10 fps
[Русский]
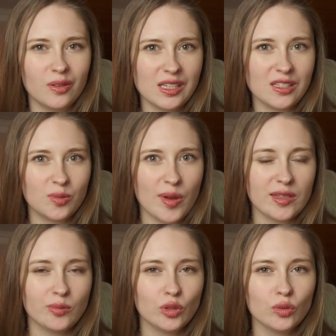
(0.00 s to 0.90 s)

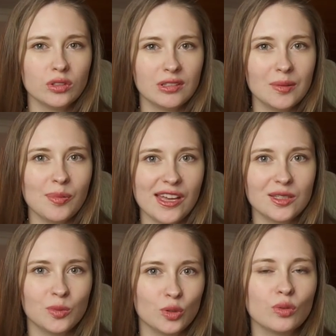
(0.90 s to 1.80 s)
25 минут и
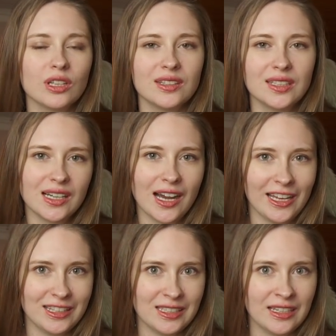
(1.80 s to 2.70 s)
5 минут
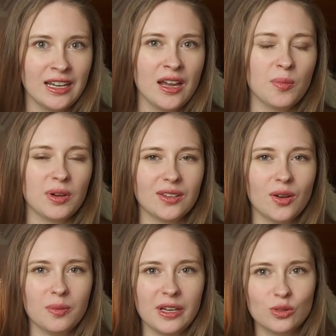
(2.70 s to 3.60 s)
отдыхаете,
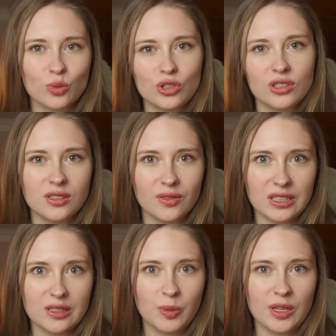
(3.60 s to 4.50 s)
потом опять учитесь
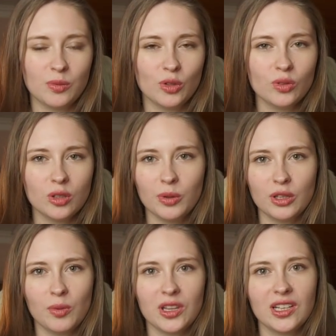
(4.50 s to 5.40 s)
25 минут и
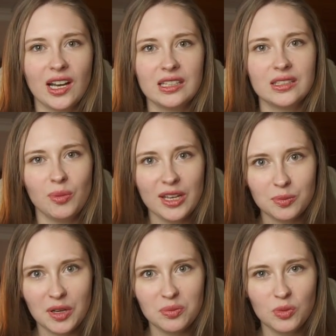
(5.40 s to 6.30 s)
потом отдыхаете
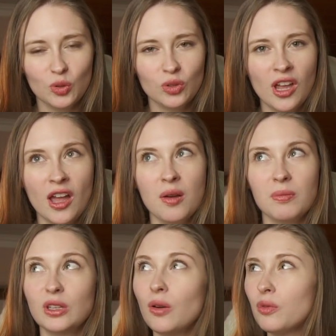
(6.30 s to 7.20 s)
опять 5 минут,
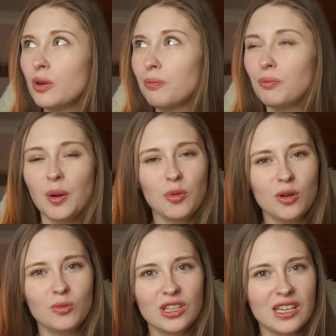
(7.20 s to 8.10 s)
потом вы,
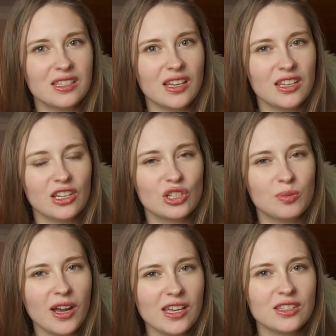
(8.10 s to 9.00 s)
по-моему, если я не
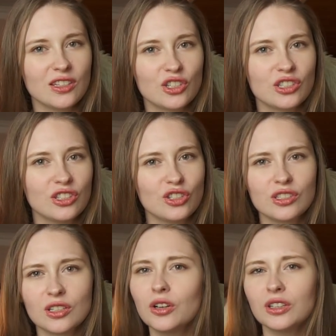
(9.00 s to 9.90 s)
ошибаюсь, должны
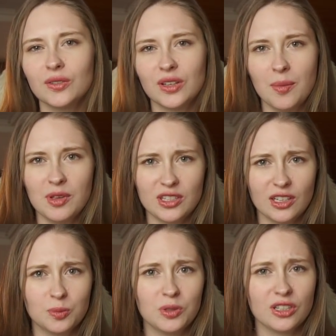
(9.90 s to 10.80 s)
через какое-то время
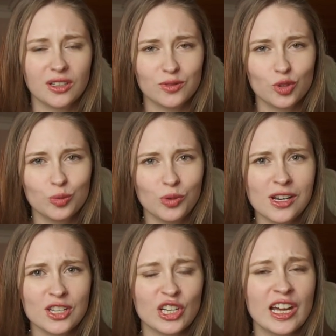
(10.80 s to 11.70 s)
делать перерыв чуть
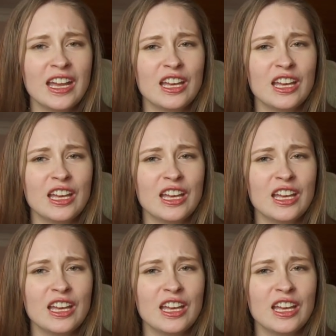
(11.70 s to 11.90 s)
больше,